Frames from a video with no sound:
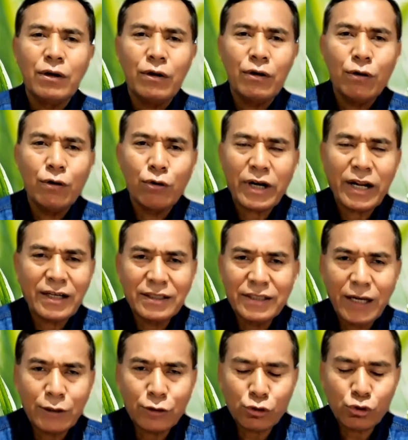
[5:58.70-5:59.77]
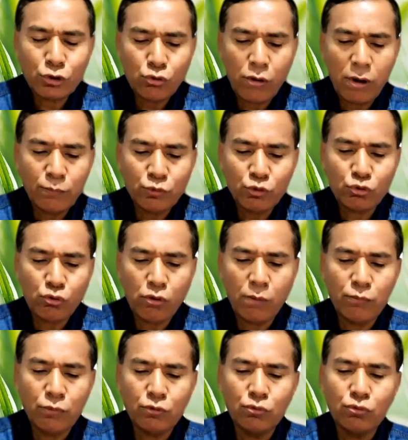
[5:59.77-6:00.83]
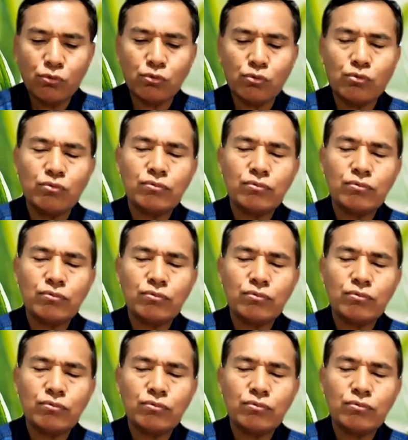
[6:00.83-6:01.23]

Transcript: Orang yang suam-suam kuku,